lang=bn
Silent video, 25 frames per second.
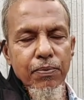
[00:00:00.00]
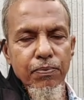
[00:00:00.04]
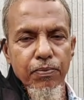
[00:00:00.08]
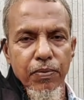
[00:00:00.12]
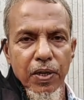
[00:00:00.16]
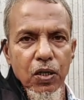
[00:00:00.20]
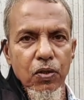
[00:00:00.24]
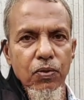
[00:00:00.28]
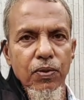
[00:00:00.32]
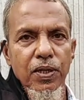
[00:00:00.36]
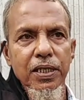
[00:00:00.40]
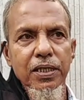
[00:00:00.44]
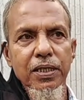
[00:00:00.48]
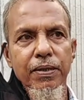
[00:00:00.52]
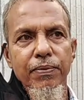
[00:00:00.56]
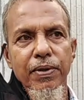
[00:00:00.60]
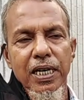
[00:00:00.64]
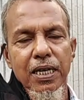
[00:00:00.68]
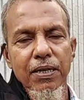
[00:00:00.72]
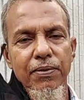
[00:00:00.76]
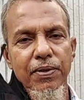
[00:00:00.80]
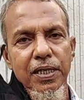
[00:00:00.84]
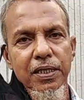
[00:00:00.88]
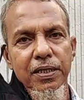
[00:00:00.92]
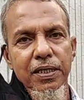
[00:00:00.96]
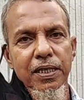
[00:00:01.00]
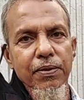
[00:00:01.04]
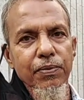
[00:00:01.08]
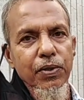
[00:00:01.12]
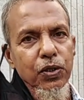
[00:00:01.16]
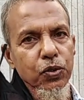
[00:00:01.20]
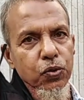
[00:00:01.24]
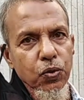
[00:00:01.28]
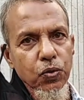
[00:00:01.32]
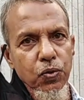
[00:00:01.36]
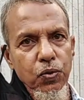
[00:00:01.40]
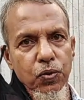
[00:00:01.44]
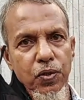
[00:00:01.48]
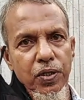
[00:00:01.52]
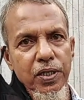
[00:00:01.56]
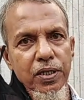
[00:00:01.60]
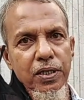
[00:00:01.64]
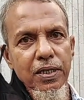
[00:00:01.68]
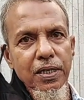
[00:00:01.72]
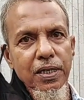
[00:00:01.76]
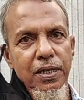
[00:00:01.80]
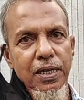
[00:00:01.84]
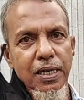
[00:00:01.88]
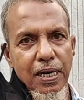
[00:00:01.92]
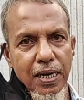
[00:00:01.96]
বালুবাড়িতে ভাড়া বাড়িতে আমরা শুরু করি
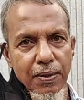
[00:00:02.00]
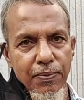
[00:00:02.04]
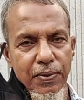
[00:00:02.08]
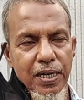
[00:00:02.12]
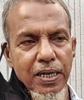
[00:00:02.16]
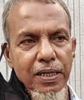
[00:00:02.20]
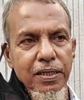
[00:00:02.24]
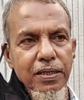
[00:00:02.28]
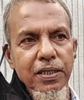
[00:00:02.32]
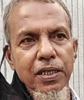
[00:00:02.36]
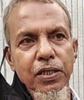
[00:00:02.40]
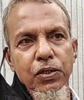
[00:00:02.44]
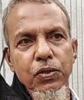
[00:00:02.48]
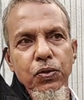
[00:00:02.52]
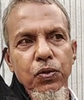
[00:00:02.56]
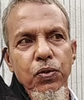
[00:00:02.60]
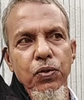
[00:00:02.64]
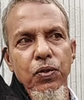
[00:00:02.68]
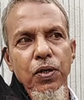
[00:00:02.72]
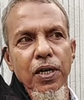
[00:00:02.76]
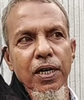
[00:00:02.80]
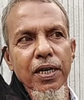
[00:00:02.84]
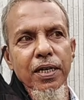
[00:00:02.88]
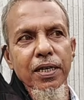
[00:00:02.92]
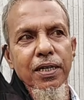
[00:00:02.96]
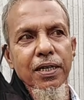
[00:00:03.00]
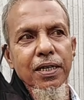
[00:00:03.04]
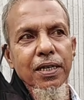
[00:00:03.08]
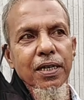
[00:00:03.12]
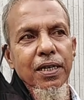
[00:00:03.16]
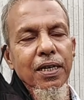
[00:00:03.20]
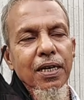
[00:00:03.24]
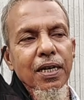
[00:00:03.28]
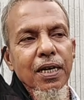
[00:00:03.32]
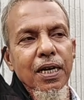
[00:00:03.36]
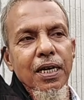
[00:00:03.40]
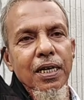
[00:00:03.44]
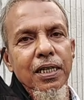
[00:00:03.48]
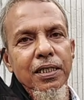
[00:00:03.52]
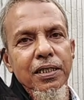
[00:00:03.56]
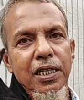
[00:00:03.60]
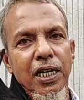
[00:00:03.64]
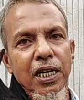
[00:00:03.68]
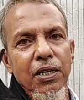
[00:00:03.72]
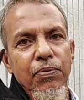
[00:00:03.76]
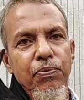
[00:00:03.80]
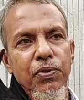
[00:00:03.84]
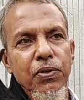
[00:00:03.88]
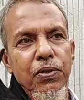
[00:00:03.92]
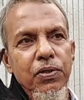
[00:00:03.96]
আমার হাত দিয়ে শুরু হয়
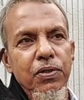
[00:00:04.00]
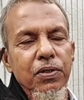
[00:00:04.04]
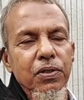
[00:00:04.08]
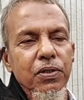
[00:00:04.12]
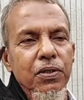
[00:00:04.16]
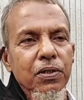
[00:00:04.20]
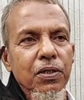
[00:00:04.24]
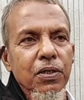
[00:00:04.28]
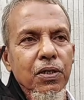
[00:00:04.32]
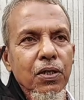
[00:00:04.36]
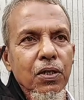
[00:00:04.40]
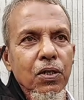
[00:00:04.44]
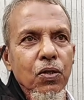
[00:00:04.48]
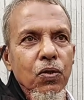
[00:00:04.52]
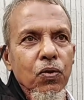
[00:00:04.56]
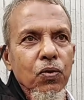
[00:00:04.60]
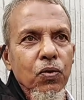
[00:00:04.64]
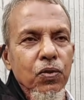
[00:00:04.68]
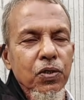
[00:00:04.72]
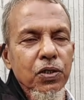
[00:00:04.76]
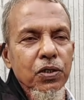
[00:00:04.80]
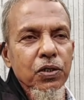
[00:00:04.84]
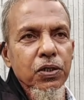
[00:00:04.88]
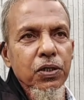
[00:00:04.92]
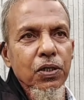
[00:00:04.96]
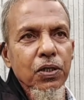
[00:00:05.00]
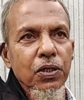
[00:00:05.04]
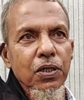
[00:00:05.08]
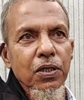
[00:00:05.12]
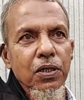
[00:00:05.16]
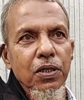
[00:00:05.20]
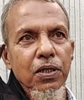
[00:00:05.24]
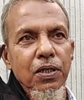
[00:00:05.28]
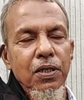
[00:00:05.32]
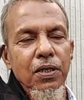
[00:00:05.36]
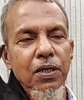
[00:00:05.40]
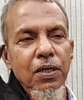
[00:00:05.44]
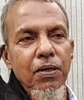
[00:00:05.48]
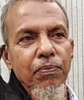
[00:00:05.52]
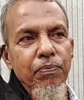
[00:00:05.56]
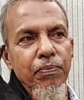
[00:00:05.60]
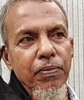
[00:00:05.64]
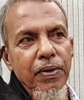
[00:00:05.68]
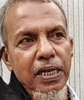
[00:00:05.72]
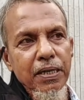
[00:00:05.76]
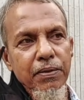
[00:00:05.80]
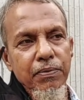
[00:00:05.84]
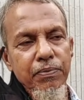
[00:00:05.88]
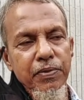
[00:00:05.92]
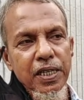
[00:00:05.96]
তারপর উনিশশো
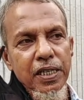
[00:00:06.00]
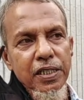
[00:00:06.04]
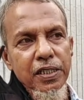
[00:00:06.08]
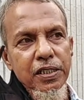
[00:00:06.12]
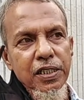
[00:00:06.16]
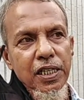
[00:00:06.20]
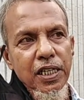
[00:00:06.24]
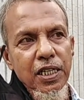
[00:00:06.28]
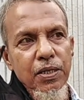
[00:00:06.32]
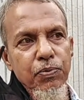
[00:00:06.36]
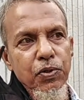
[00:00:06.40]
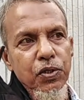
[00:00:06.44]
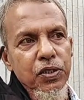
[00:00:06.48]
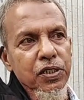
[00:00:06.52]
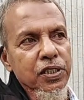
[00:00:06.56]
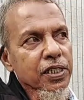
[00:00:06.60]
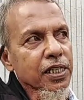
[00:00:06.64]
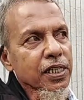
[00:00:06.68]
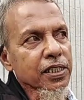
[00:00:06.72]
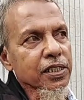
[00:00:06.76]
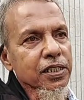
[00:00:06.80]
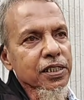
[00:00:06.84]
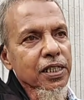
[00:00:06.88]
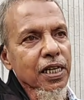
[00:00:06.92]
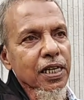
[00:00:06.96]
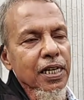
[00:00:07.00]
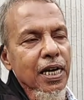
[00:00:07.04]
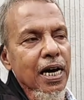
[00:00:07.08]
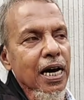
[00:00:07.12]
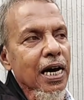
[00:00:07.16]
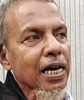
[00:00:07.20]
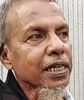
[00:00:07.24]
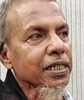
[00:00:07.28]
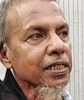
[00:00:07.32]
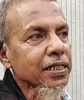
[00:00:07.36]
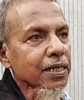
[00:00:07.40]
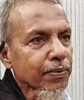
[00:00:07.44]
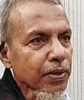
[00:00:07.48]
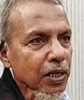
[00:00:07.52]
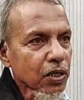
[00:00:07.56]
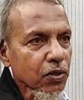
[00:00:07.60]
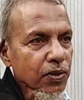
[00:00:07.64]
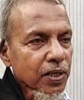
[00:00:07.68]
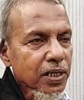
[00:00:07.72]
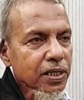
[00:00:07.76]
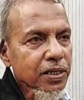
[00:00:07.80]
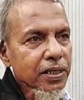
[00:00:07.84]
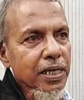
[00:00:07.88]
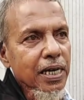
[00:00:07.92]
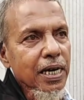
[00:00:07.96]
বিরাশি সালে পর ছিয়াশি সালে আরেকটা
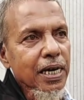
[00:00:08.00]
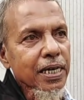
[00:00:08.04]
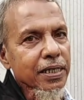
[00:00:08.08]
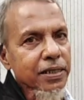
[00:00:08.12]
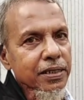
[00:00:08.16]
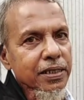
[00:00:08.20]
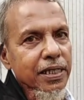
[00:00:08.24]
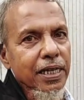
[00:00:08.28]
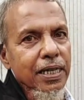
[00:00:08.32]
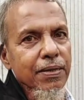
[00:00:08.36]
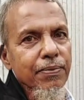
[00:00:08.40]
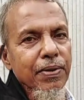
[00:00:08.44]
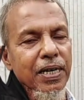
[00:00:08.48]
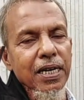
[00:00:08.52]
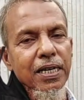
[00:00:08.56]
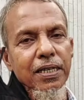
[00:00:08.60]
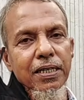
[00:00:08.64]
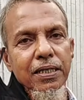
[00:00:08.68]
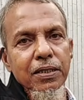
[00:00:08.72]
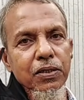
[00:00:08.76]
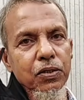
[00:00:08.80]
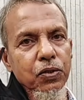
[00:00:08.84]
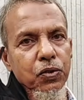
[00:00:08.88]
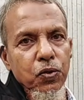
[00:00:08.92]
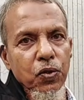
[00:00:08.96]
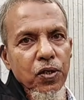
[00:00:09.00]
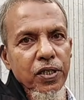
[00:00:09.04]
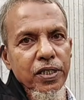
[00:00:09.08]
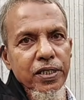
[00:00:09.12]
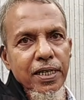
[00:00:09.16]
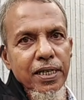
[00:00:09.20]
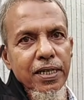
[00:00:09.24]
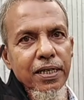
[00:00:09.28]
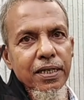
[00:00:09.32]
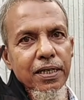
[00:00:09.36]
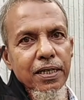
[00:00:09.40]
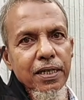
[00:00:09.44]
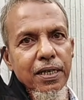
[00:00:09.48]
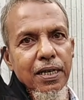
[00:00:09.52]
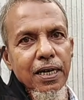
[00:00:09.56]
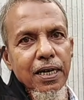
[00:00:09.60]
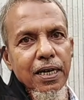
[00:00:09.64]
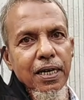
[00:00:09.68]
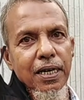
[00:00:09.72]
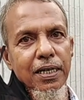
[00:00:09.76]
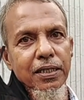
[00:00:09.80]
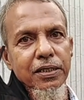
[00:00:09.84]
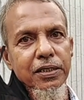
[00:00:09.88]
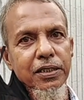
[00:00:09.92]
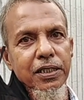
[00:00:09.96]
বালুবাড়িতে আরেক জায়গায় ভাড়া চলে যায়
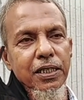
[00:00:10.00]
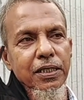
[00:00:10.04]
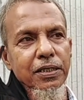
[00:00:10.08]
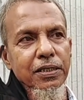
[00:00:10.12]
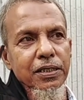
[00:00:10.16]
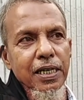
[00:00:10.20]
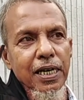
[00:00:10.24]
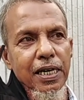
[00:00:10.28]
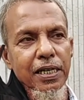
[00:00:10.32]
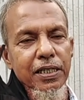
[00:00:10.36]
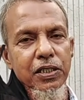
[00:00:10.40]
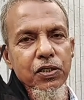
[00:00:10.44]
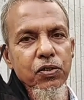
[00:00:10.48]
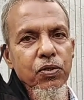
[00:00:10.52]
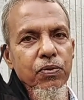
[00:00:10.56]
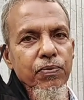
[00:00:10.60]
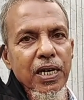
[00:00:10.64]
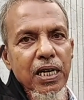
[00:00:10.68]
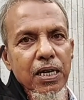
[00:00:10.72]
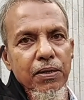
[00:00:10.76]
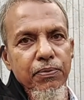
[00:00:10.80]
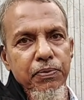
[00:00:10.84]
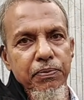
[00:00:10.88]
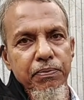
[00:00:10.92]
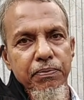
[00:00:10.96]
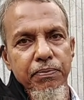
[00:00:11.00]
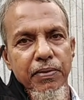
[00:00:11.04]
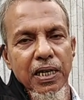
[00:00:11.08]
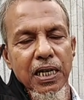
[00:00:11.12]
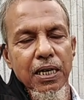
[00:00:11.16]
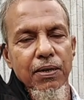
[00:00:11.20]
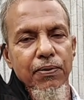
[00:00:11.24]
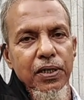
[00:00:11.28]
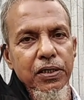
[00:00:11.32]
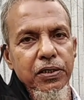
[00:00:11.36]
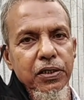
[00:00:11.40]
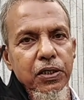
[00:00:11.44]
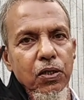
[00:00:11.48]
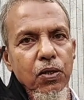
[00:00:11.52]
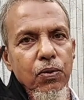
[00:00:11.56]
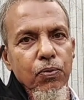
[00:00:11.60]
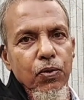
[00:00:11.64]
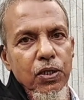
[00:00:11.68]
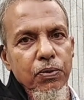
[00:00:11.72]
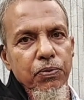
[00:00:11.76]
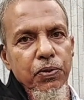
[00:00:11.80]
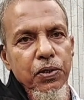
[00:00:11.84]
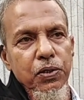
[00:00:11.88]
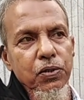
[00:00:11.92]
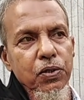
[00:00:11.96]
হ্যাঁ সেই যা কিছু মালামাল ছিল
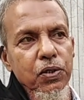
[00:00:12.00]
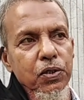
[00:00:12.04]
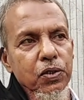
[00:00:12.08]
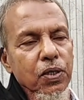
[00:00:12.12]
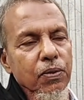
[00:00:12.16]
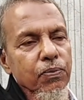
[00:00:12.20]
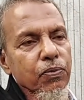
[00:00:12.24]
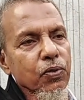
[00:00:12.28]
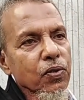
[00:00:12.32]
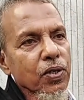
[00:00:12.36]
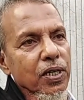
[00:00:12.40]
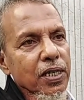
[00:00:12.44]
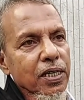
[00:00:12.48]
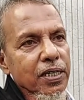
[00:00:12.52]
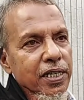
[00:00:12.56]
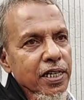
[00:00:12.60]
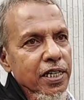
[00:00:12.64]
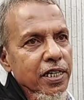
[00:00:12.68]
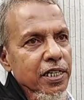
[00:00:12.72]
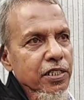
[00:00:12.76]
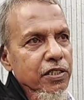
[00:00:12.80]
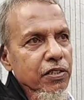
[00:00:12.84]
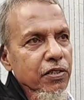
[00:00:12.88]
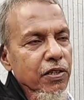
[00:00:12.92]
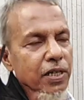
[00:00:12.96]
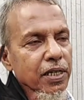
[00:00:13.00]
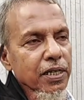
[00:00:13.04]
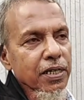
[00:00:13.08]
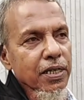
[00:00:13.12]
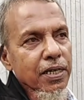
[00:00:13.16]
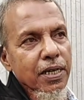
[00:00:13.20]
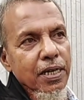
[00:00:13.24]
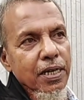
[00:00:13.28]
বইপত্র সব ওখানে টেনে নিয়ে যাওয়া